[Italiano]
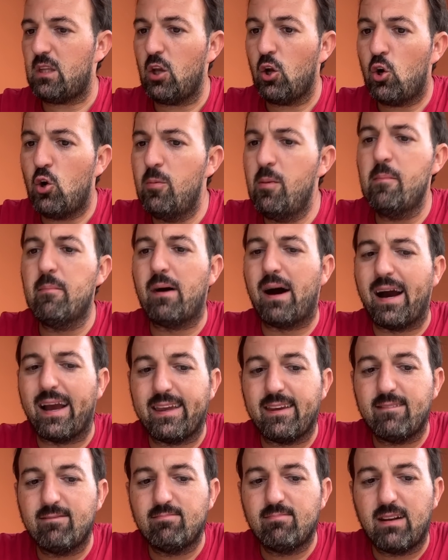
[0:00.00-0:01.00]
Come
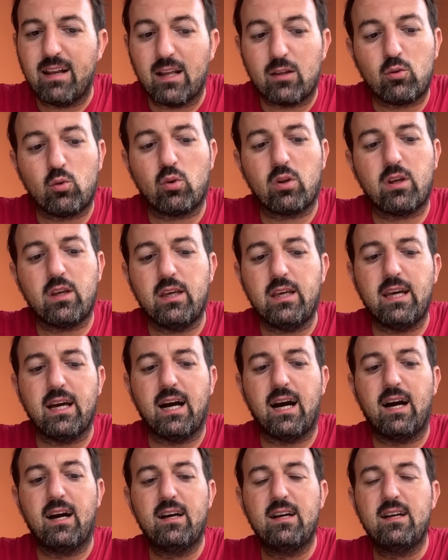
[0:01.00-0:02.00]
mai la
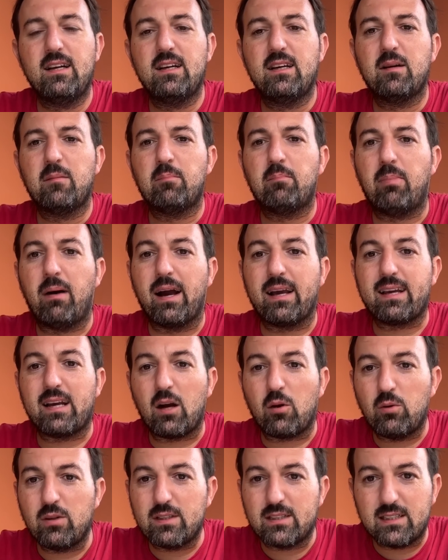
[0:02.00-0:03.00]
Turchia
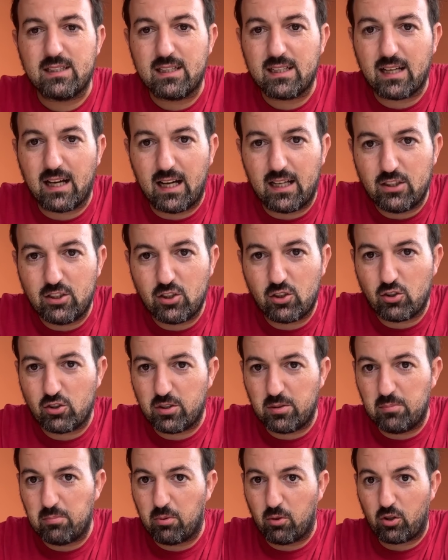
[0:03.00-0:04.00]
paga questi ingaggi
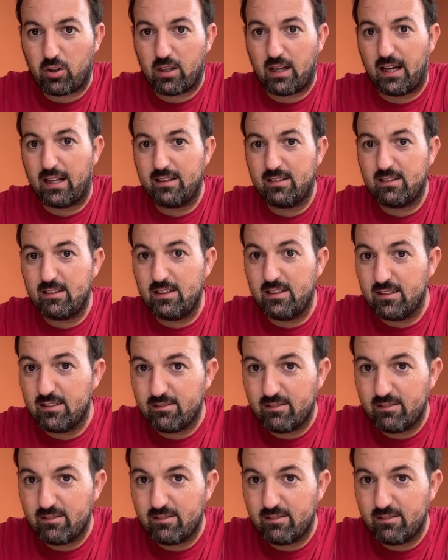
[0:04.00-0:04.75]
così importanti?